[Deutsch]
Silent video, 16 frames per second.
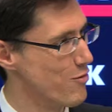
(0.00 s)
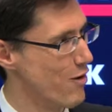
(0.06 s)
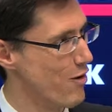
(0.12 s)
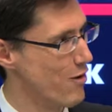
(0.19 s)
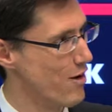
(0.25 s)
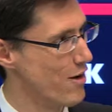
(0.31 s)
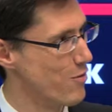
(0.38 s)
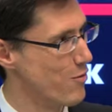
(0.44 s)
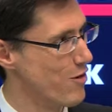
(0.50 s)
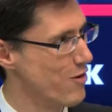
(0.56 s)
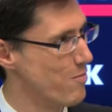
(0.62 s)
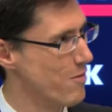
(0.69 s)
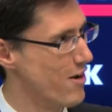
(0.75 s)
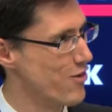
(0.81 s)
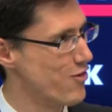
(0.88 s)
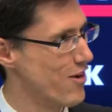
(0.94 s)
Also auch kein
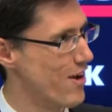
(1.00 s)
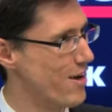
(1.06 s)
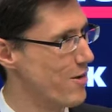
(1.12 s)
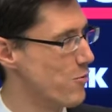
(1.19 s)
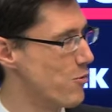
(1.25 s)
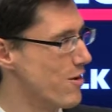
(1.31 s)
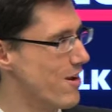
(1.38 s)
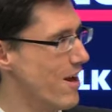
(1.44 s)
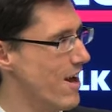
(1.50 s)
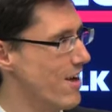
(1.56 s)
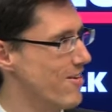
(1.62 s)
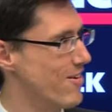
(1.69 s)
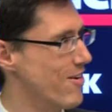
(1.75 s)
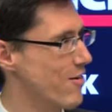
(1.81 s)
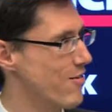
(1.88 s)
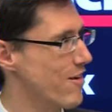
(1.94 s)
Durchmarsch, keine guten
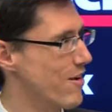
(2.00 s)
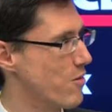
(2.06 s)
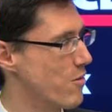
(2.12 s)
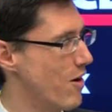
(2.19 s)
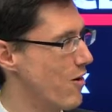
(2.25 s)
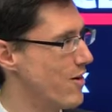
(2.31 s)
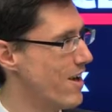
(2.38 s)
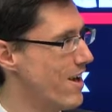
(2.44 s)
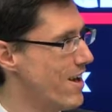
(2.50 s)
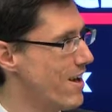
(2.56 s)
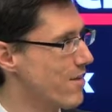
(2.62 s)
Nachrichten aus der Crowd.